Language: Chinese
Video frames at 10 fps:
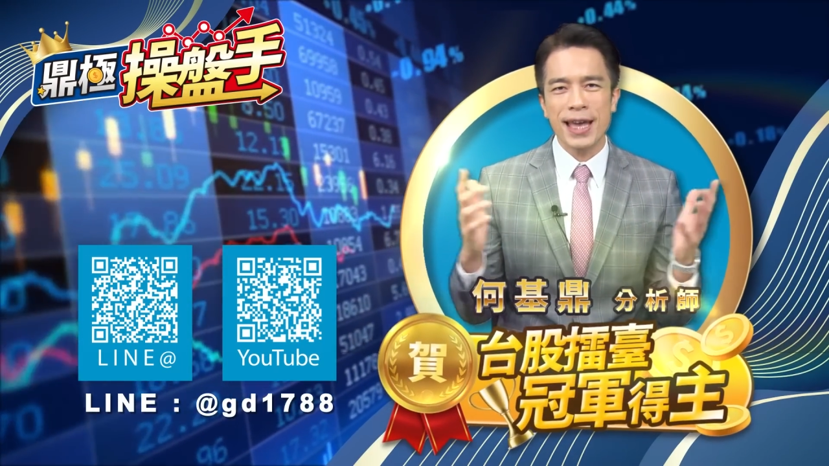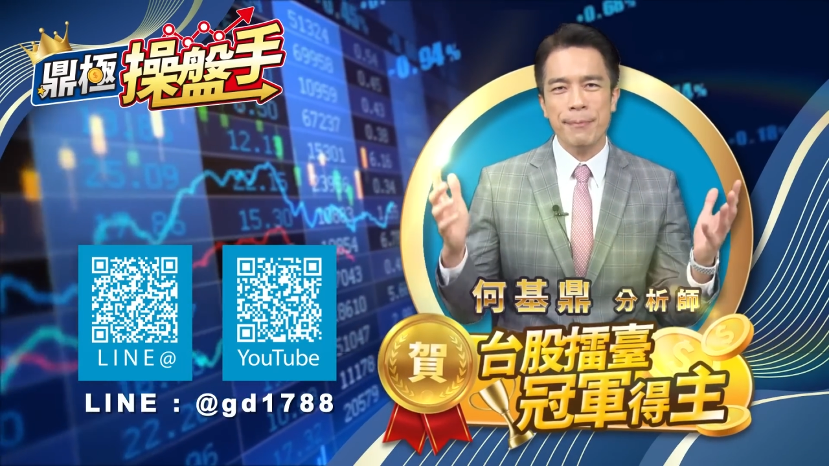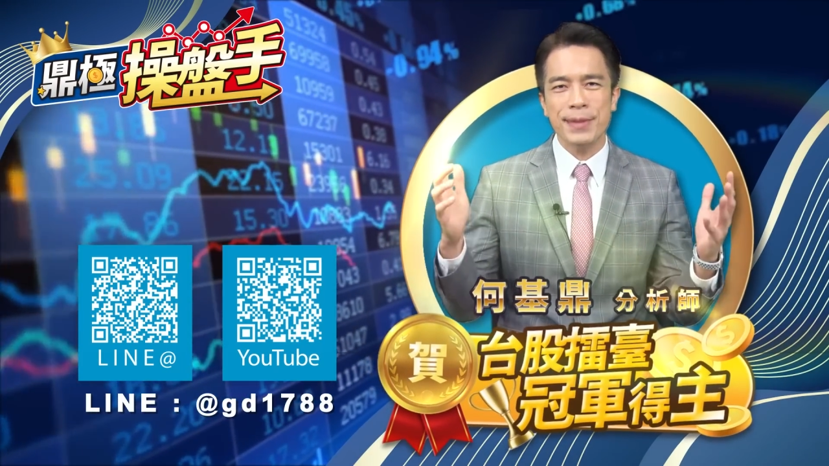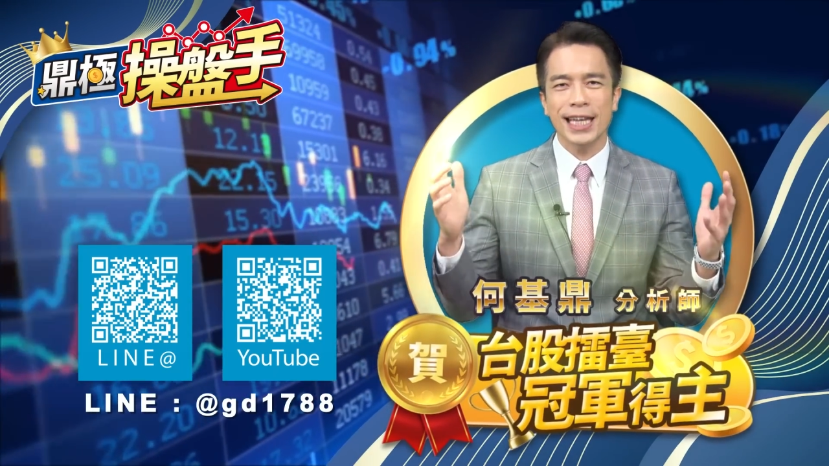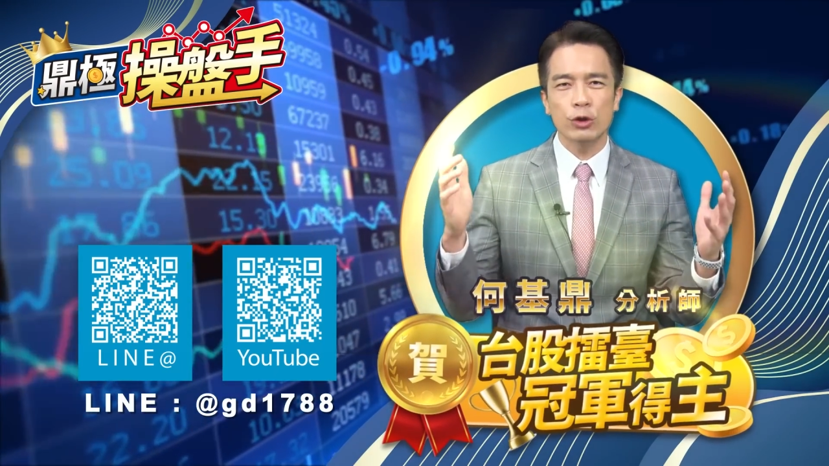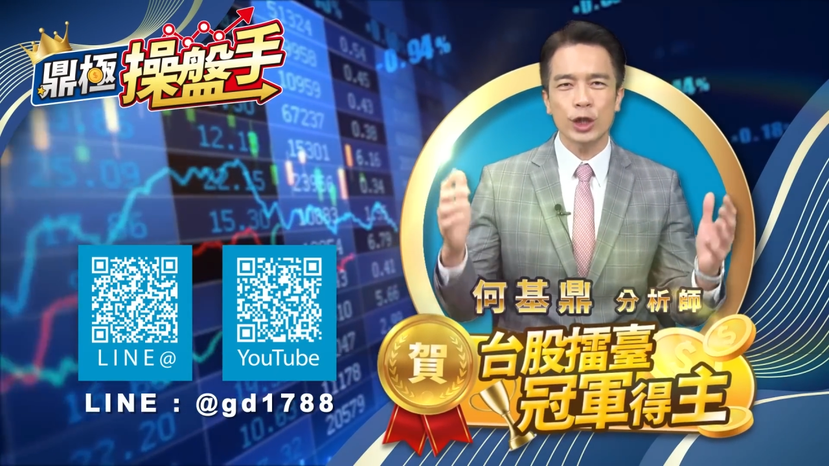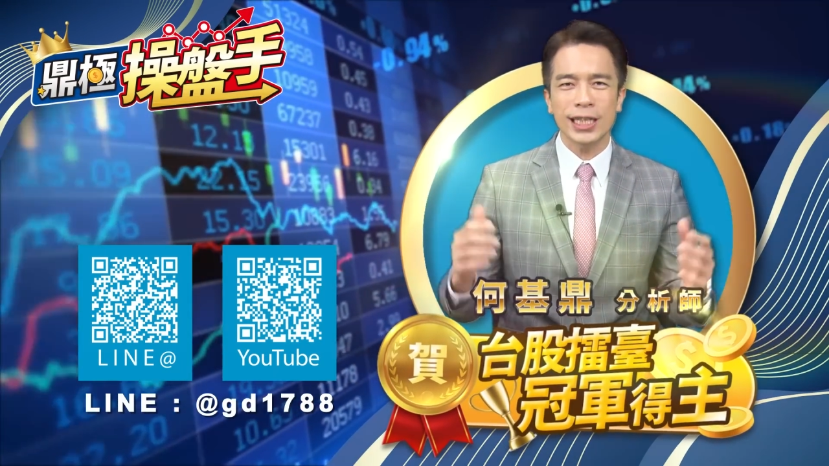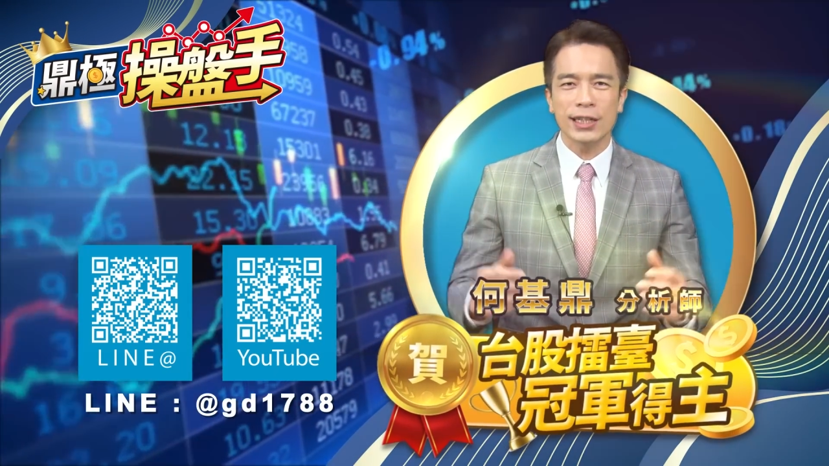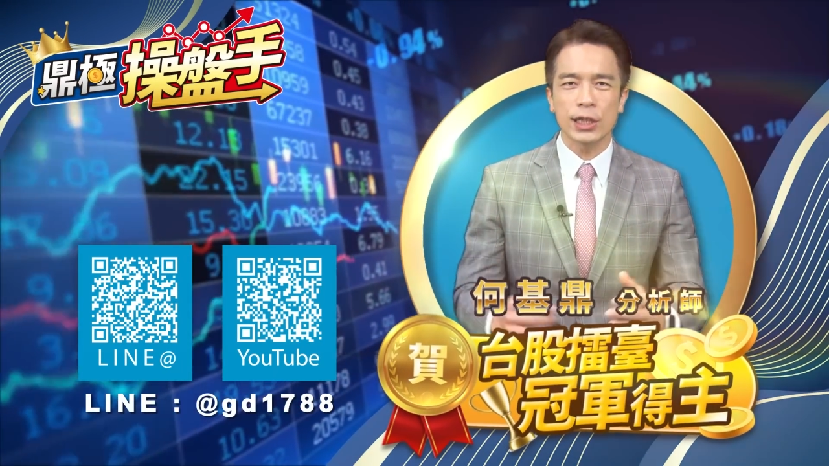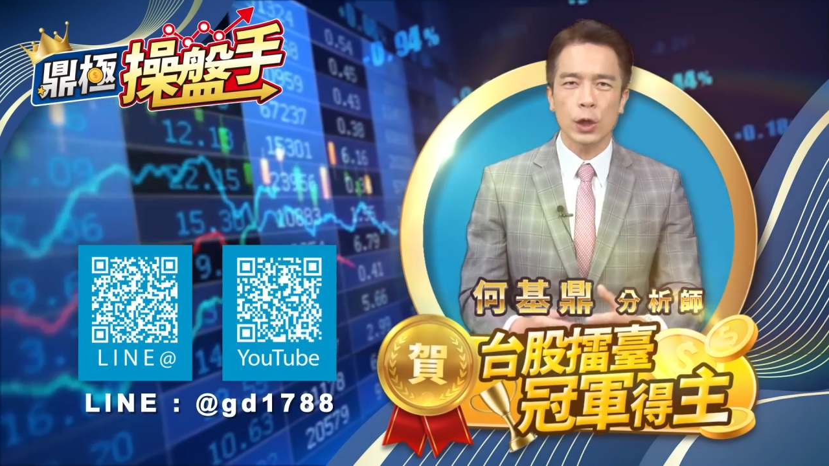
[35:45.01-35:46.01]
面面
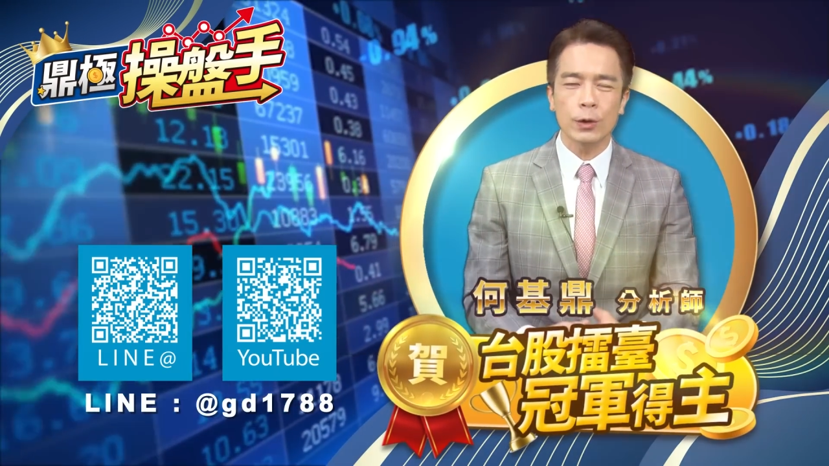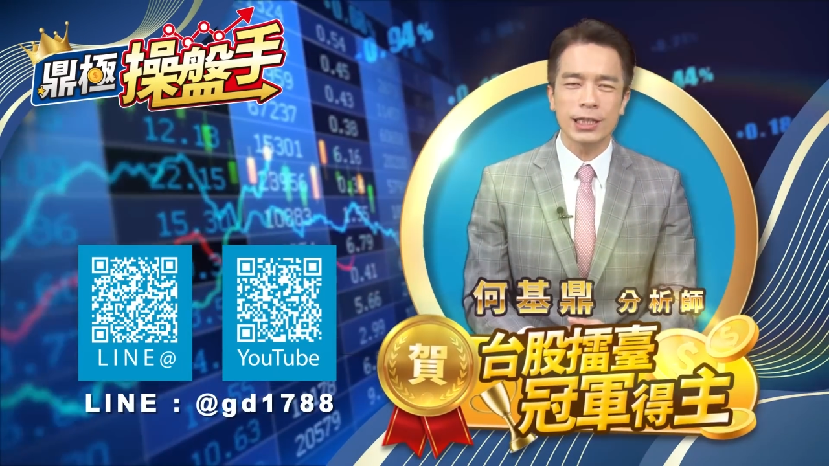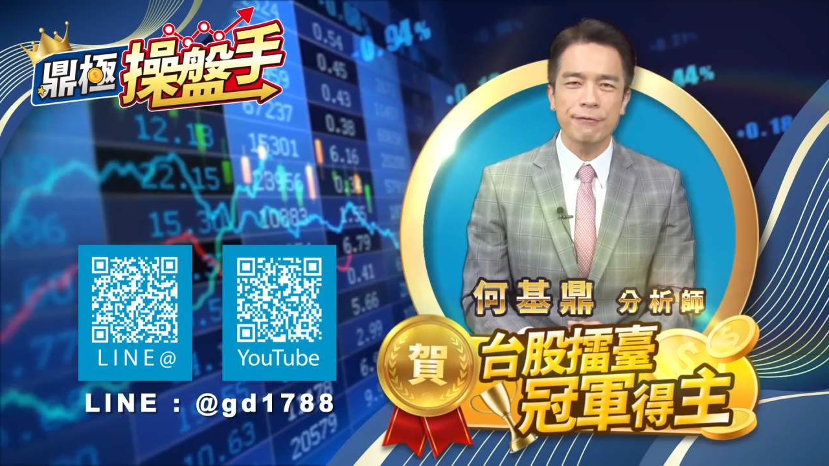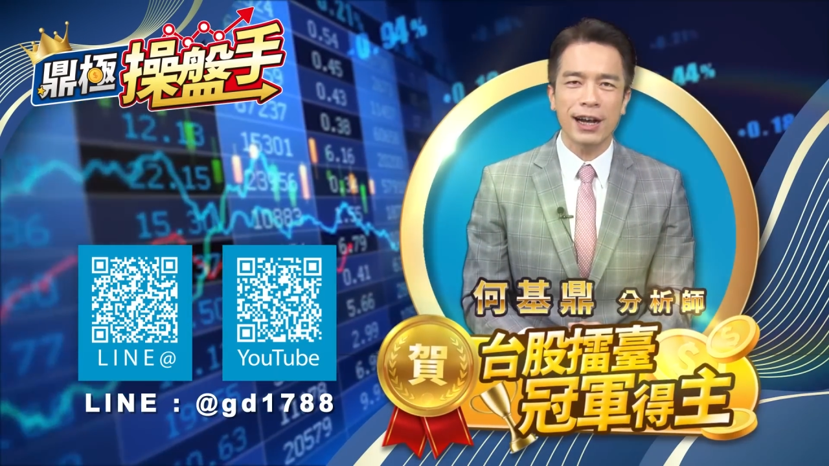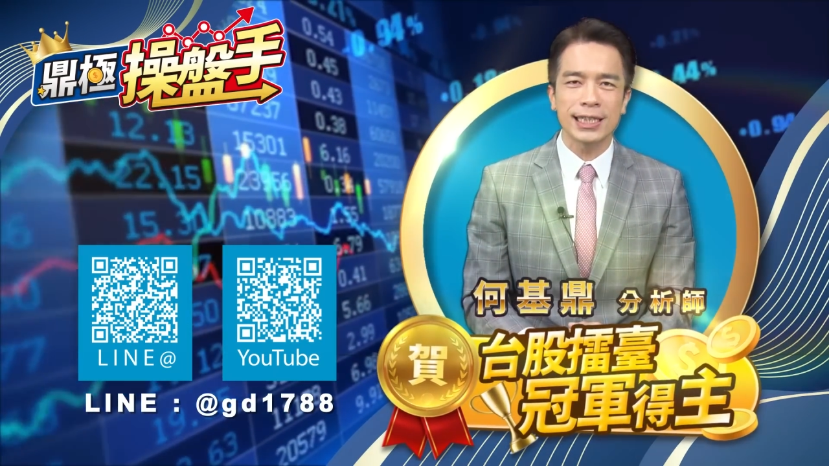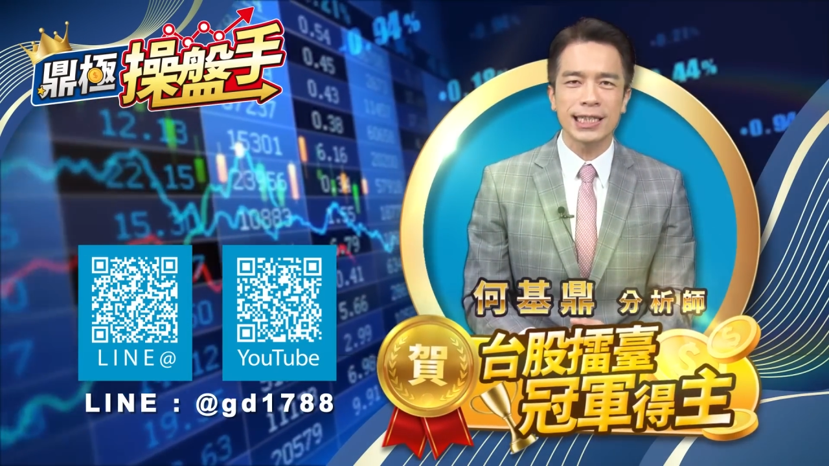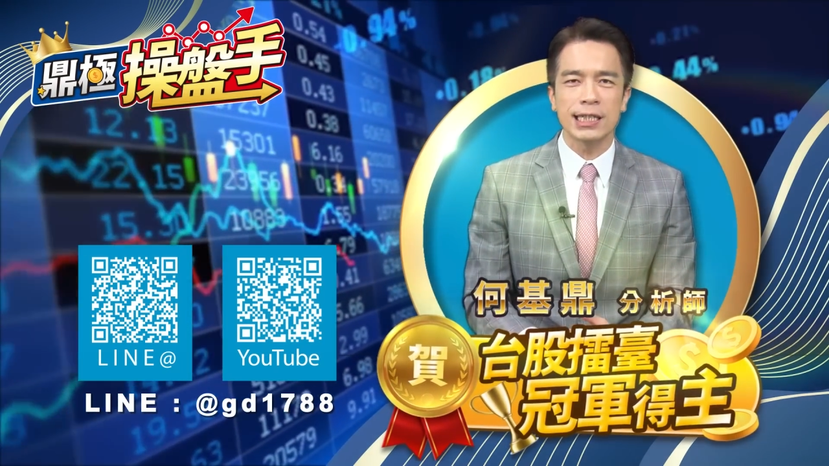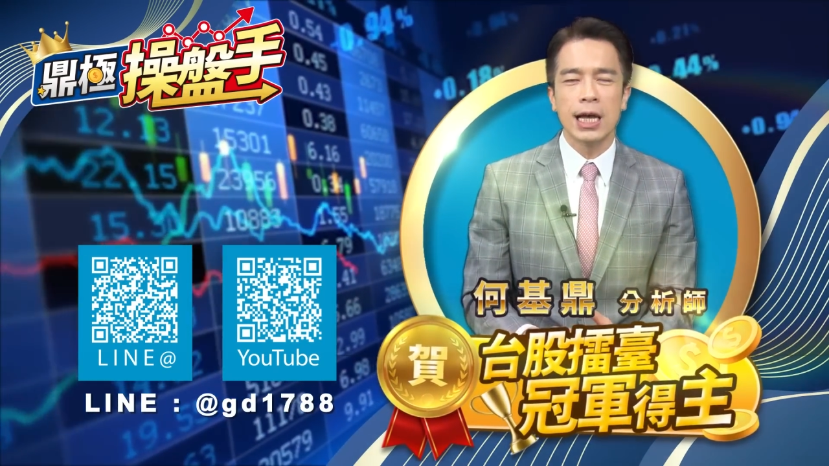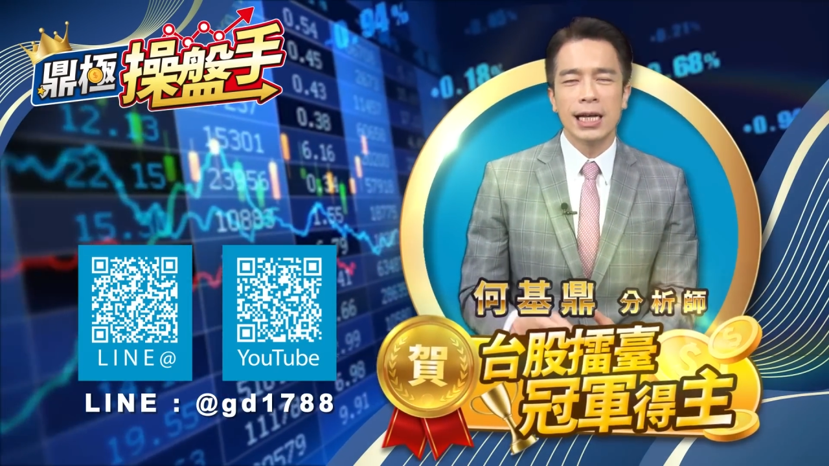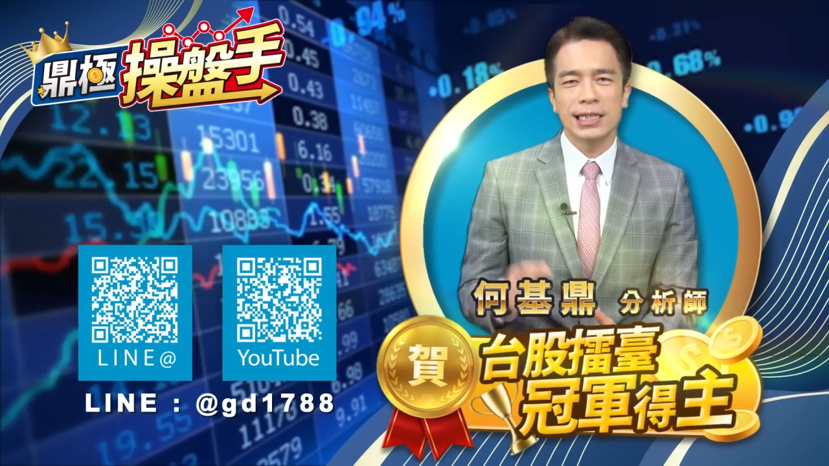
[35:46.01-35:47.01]
俱到的投资方
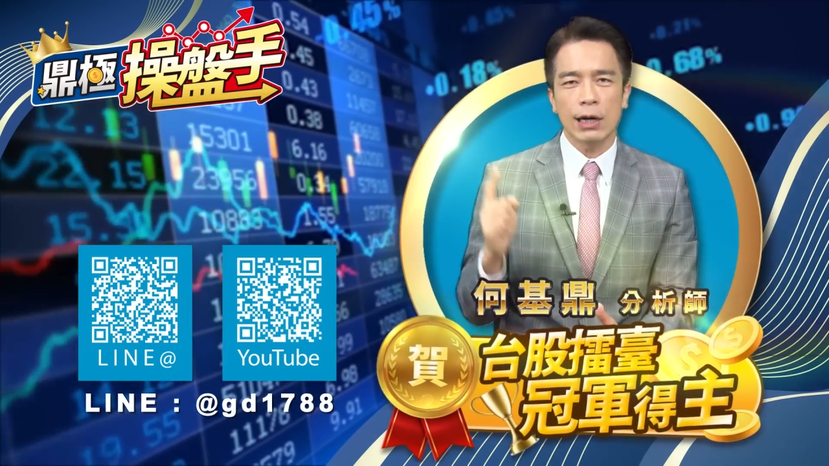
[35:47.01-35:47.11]
式，